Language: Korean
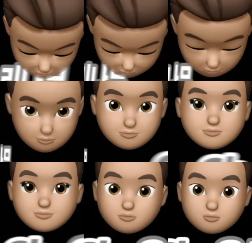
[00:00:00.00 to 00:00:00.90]

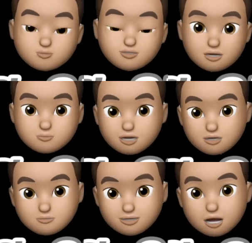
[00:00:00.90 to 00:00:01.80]
안녕하세요 유리나무 네.
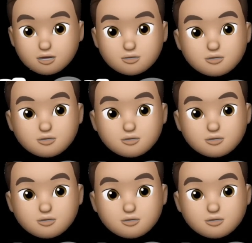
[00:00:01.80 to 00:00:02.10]
채널입니다